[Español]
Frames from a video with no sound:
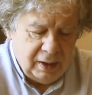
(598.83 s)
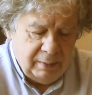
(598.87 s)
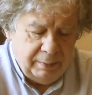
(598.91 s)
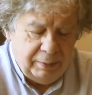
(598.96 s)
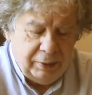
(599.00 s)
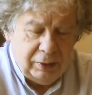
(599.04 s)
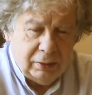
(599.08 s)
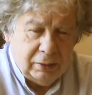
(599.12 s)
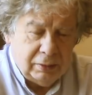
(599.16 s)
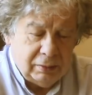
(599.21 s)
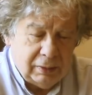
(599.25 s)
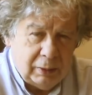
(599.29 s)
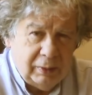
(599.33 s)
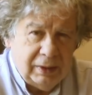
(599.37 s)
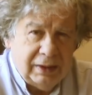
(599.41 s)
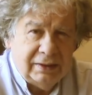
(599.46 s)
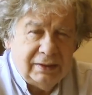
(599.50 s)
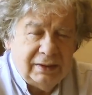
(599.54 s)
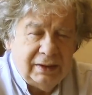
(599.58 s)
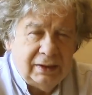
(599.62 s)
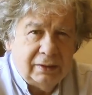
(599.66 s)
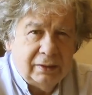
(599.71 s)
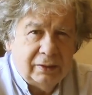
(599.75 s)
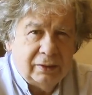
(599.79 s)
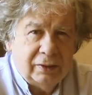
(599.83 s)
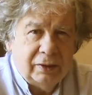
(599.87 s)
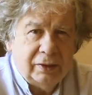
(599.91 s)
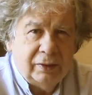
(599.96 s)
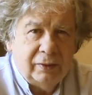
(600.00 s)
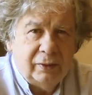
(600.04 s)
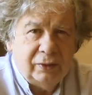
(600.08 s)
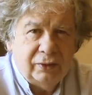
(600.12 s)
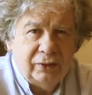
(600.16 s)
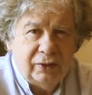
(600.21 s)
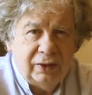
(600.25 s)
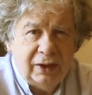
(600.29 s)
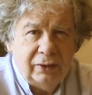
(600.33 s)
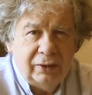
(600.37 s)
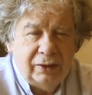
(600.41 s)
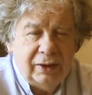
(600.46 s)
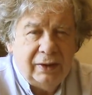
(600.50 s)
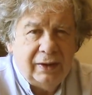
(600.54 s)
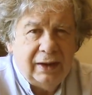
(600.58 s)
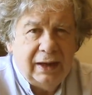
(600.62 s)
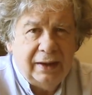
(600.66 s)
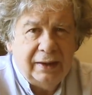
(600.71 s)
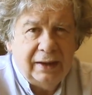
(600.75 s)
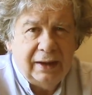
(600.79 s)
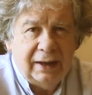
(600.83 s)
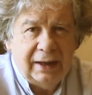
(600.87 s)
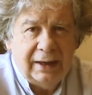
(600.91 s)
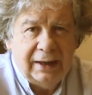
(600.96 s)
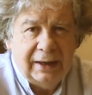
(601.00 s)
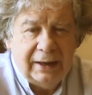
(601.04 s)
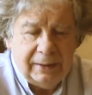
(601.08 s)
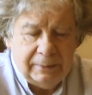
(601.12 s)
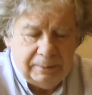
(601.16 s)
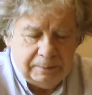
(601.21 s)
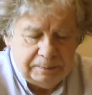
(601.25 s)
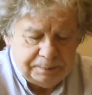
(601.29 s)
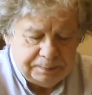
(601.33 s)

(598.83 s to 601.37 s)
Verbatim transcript: Pero aún así yo creo que Bolsonaro lleva las de ganar